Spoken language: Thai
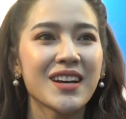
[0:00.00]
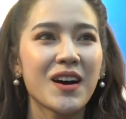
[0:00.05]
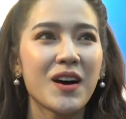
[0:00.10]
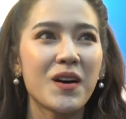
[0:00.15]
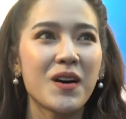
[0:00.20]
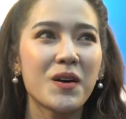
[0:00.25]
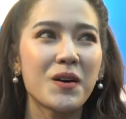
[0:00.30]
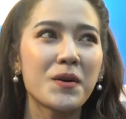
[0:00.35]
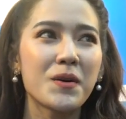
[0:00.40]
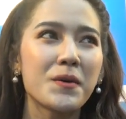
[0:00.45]

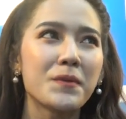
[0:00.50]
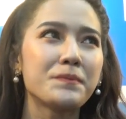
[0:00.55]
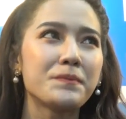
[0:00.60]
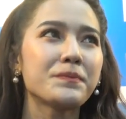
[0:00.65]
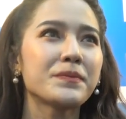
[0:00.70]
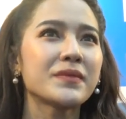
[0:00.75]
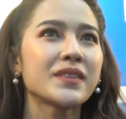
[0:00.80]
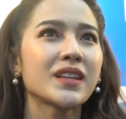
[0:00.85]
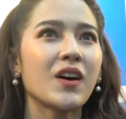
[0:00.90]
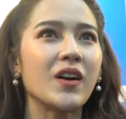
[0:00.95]
ก็
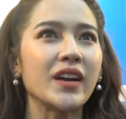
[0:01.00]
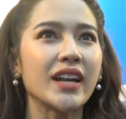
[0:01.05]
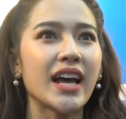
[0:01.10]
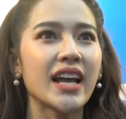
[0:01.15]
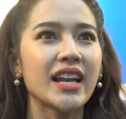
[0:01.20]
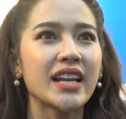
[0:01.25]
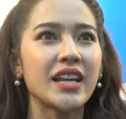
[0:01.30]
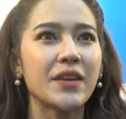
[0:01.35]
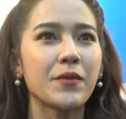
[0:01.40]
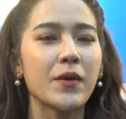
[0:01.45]
ก่อนห
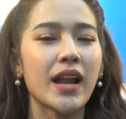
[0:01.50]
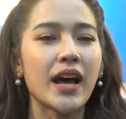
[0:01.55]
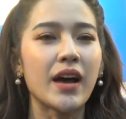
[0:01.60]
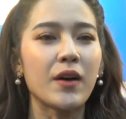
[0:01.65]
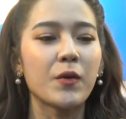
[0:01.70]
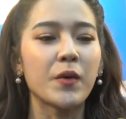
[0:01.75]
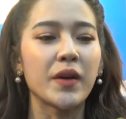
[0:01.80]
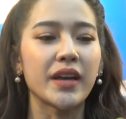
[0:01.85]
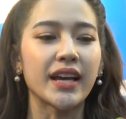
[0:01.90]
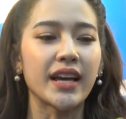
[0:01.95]
น้านี้เวลา
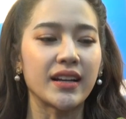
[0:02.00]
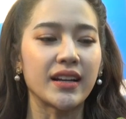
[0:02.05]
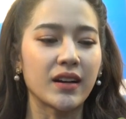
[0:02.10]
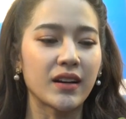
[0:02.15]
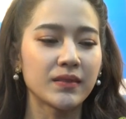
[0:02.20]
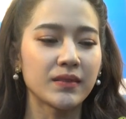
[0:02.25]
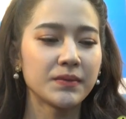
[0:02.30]
คุยกัน